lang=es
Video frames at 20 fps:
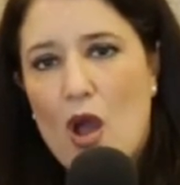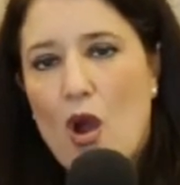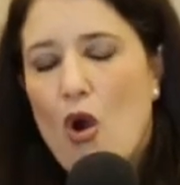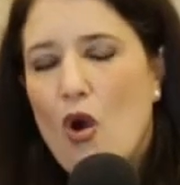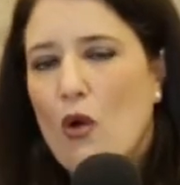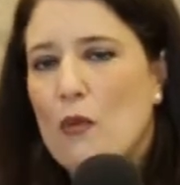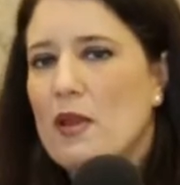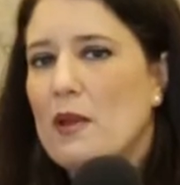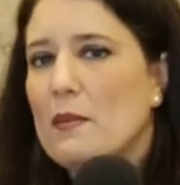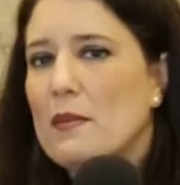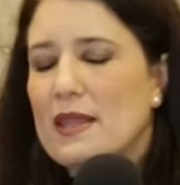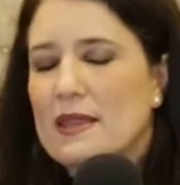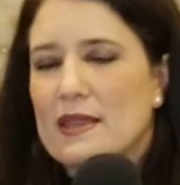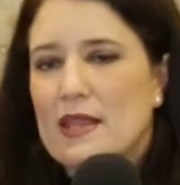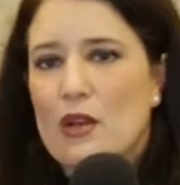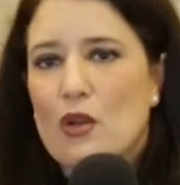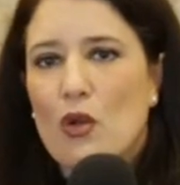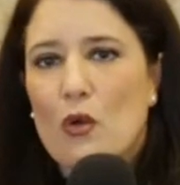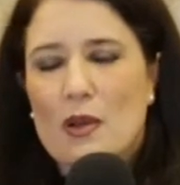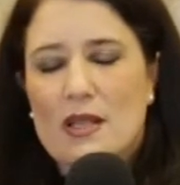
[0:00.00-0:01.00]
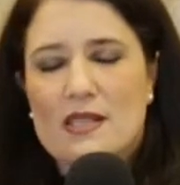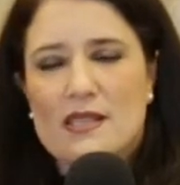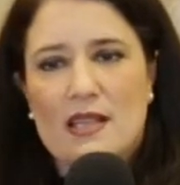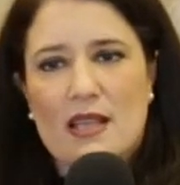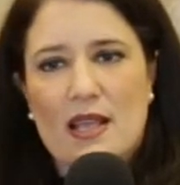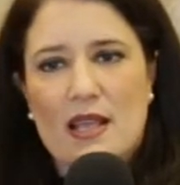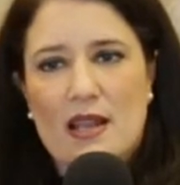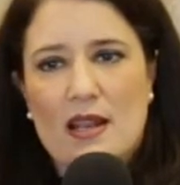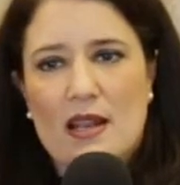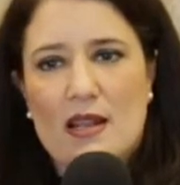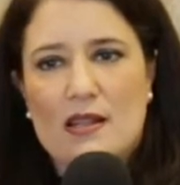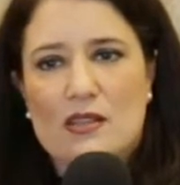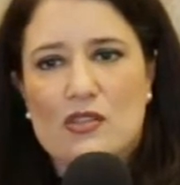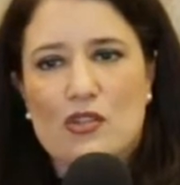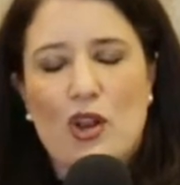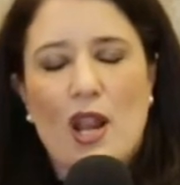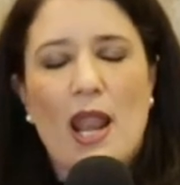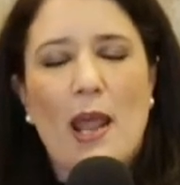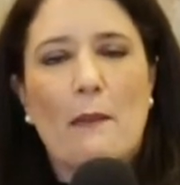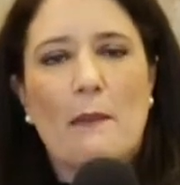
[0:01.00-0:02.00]
Obviamente no va a ser
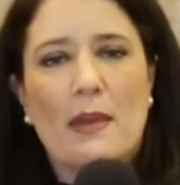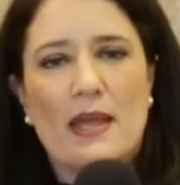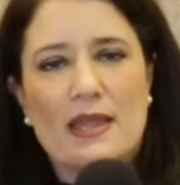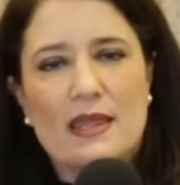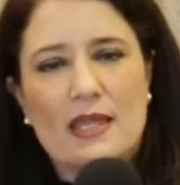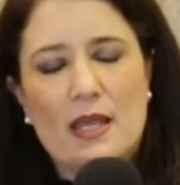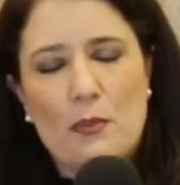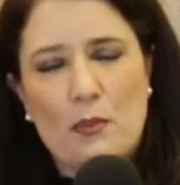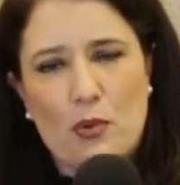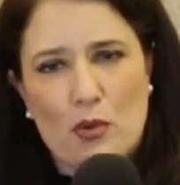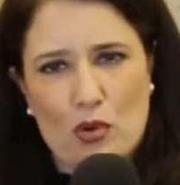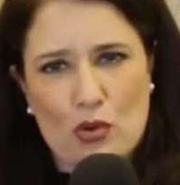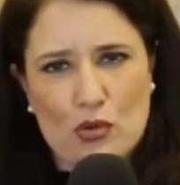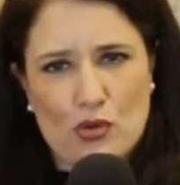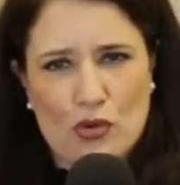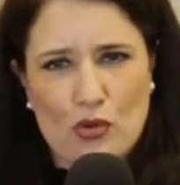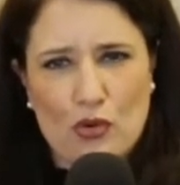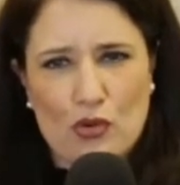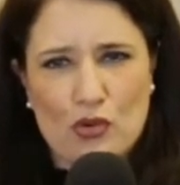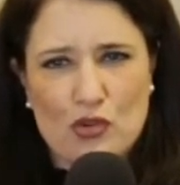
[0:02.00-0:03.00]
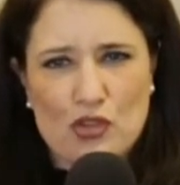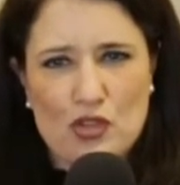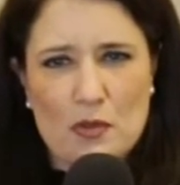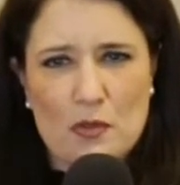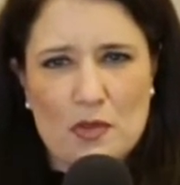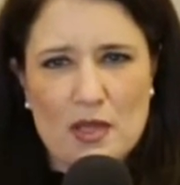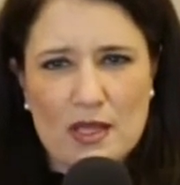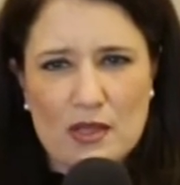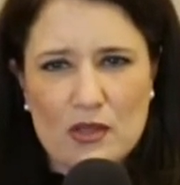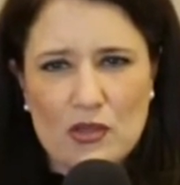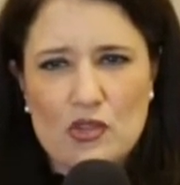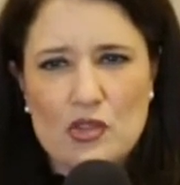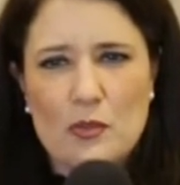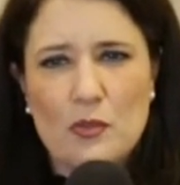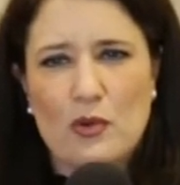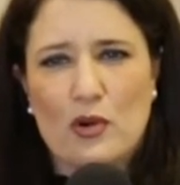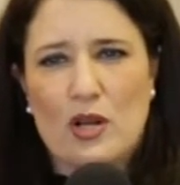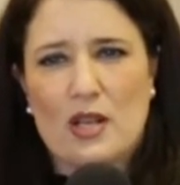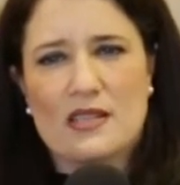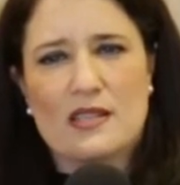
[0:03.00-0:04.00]
solamente por los conocimientos y
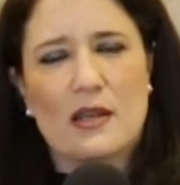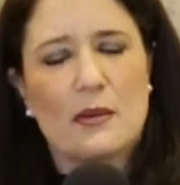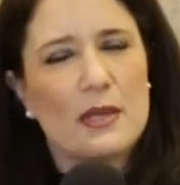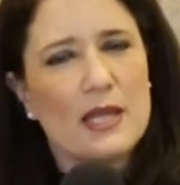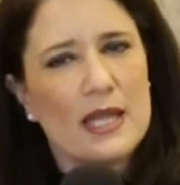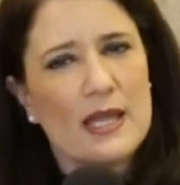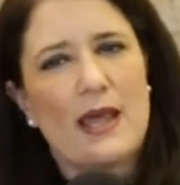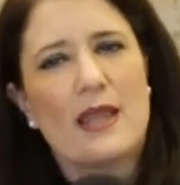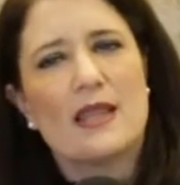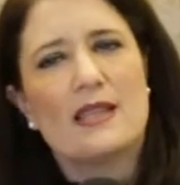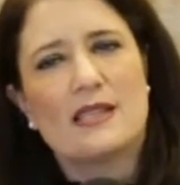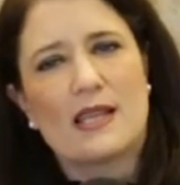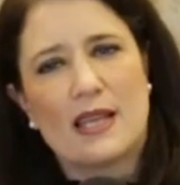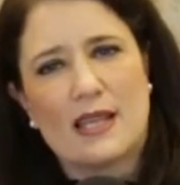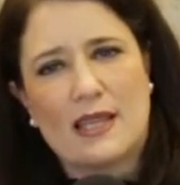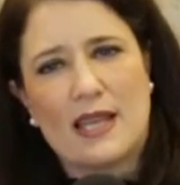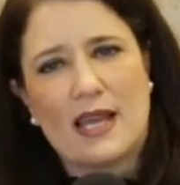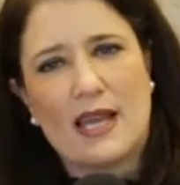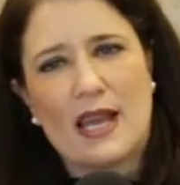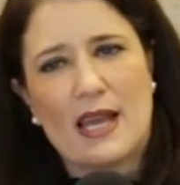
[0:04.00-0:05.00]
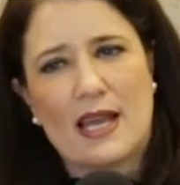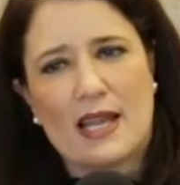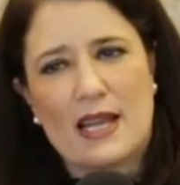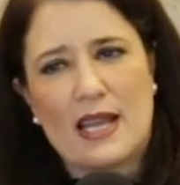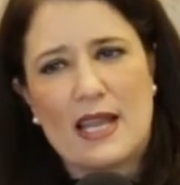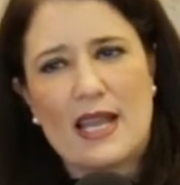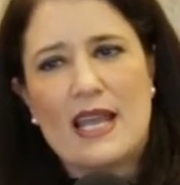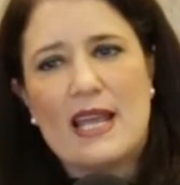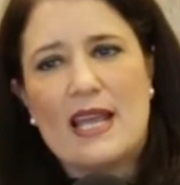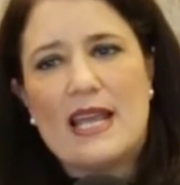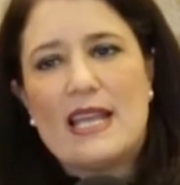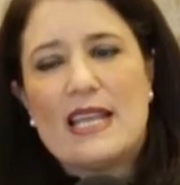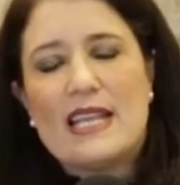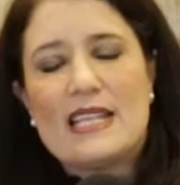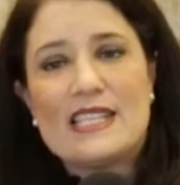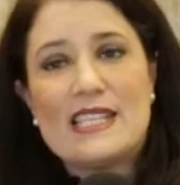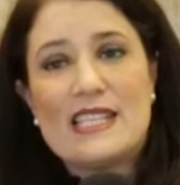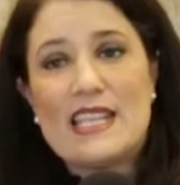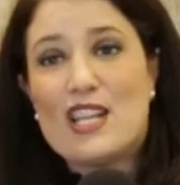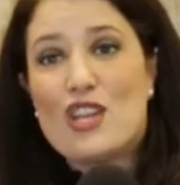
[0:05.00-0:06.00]
por las habilidades que tengan,
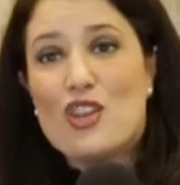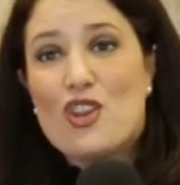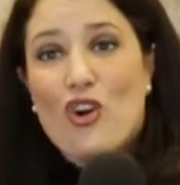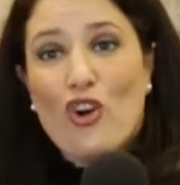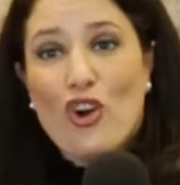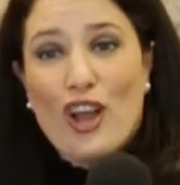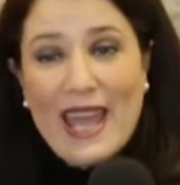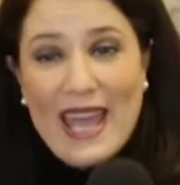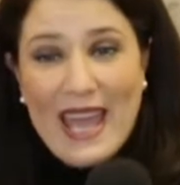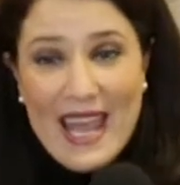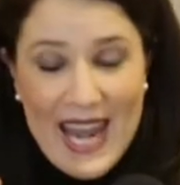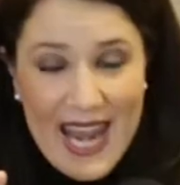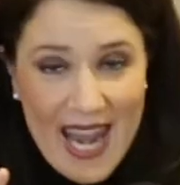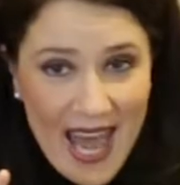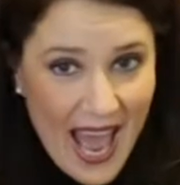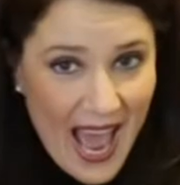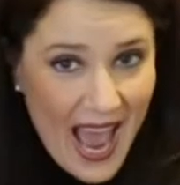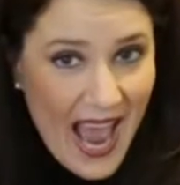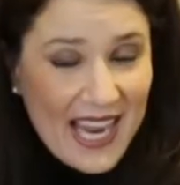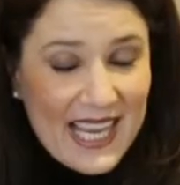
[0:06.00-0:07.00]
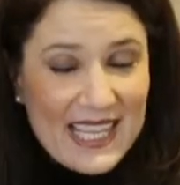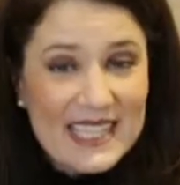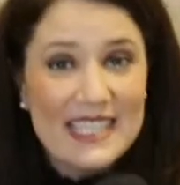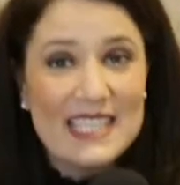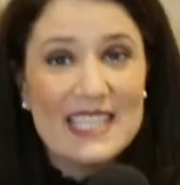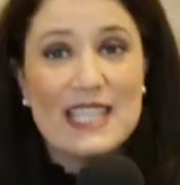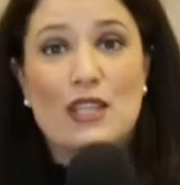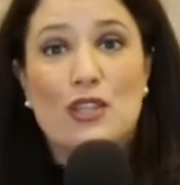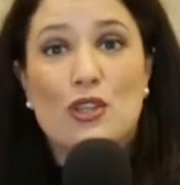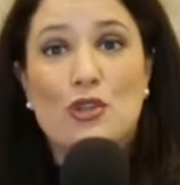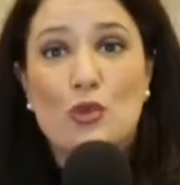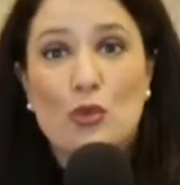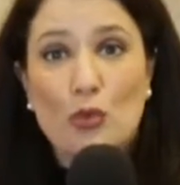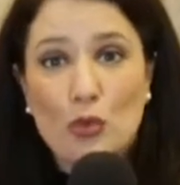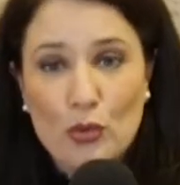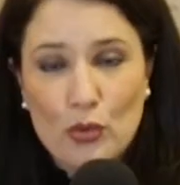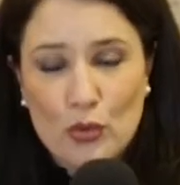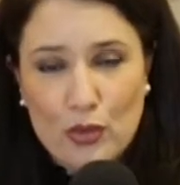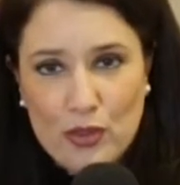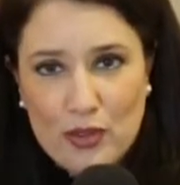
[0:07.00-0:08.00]
sino que la
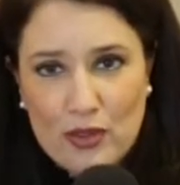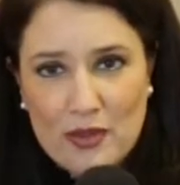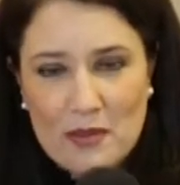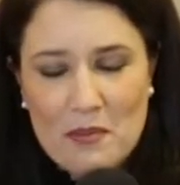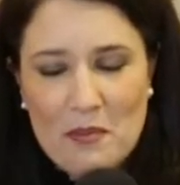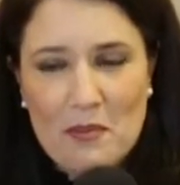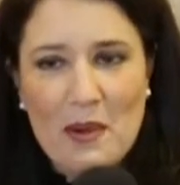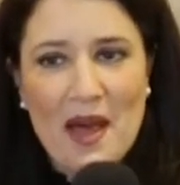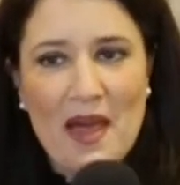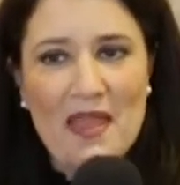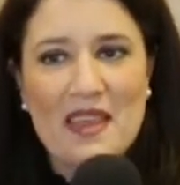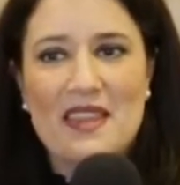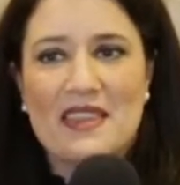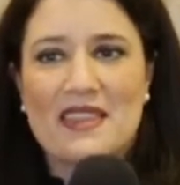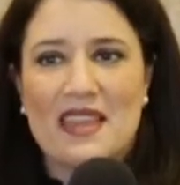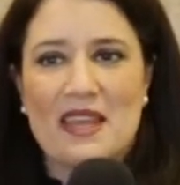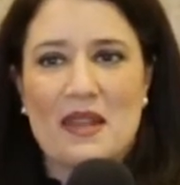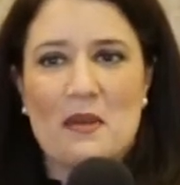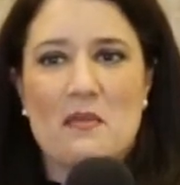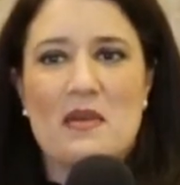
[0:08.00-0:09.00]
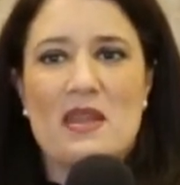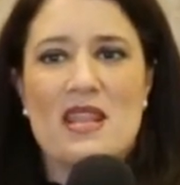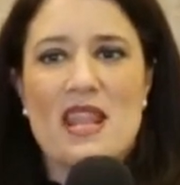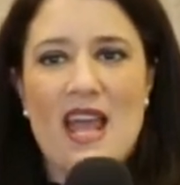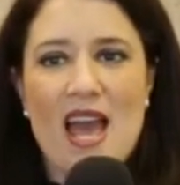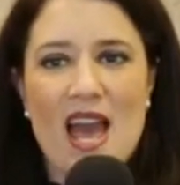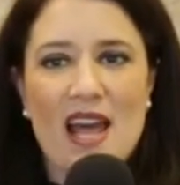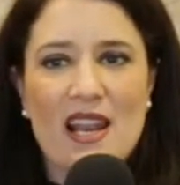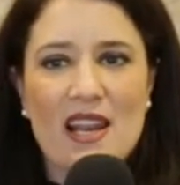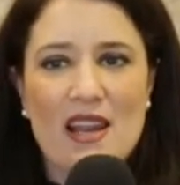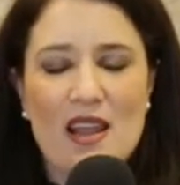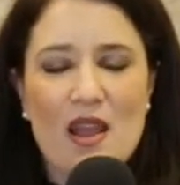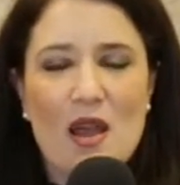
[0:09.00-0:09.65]
actitud va a determinar